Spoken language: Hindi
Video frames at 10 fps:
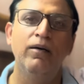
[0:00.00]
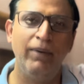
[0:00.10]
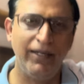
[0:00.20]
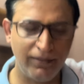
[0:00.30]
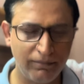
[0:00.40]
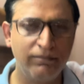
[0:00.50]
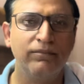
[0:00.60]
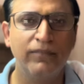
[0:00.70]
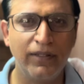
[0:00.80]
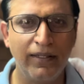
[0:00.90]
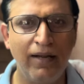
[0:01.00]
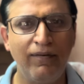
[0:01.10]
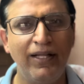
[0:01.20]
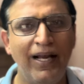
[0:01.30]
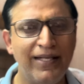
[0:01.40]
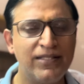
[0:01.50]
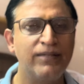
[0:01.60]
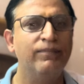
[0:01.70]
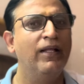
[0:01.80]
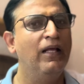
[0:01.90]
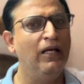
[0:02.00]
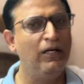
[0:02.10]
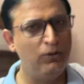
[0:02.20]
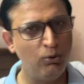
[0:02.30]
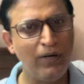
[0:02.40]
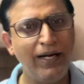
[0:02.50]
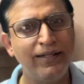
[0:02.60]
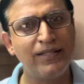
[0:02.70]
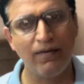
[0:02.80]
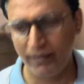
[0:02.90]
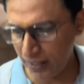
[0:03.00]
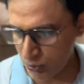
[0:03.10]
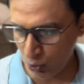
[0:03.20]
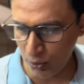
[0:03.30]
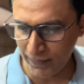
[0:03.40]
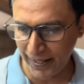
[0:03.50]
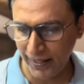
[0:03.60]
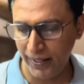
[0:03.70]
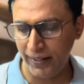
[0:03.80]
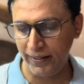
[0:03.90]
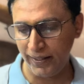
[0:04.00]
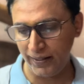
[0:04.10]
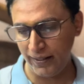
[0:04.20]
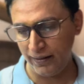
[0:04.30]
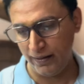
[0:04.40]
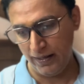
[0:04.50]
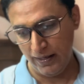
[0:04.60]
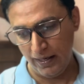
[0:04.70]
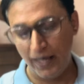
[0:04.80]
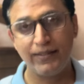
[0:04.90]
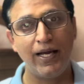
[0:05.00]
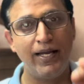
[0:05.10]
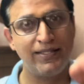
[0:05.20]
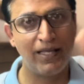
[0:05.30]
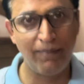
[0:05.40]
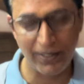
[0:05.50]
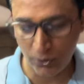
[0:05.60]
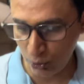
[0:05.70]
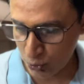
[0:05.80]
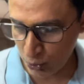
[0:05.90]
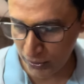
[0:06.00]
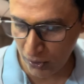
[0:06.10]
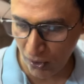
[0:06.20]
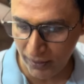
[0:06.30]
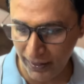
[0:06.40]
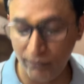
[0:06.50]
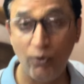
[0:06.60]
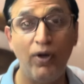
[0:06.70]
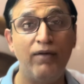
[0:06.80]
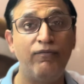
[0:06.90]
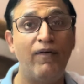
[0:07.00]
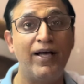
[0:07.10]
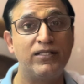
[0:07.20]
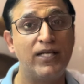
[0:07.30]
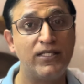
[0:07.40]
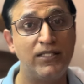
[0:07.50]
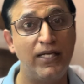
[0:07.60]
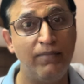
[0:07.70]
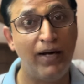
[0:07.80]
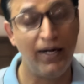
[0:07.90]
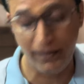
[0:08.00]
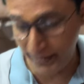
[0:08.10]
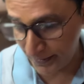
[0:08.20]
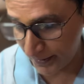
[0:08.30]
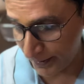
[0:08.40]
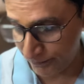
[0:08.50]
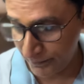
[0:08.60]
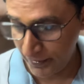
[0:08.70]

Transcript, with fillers: बट नवर द लेस टू का स्कोर मारा है इंडिया ने अच्छा इसके बाद जो दोस्तों रिकॉर्ड है वो है फास्टेस्ट टीम हंड्रेड का